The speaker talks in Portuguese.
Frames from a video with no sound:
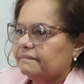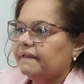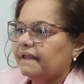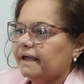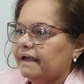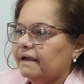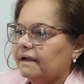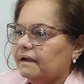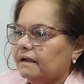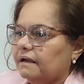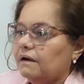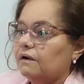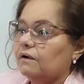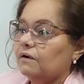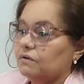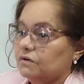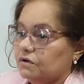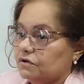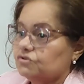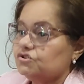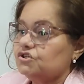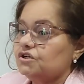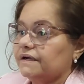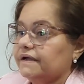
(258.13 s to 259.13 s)
Né? Logo
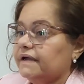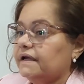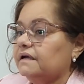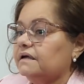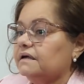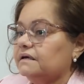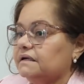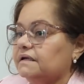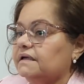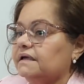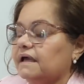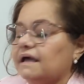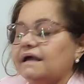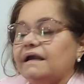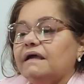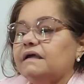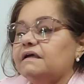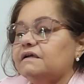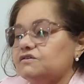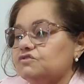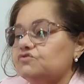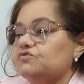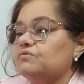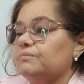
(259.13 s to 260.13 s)
que eu cheguei aqui, era
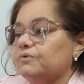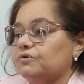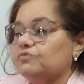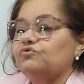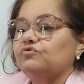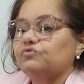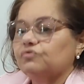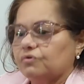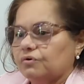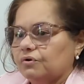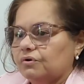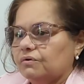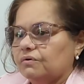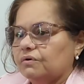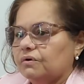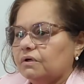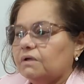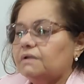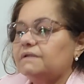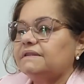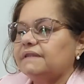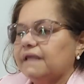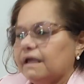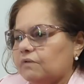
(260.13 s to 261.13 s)
este o meu sonho,
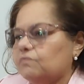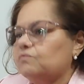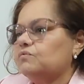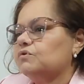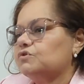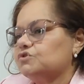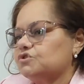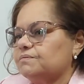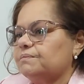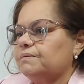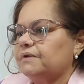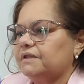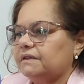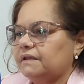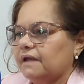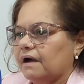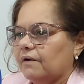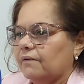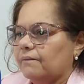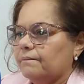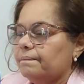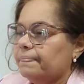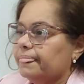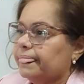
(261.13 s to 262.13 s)
ter um
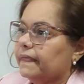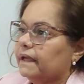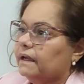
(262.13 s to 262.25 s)
hospital.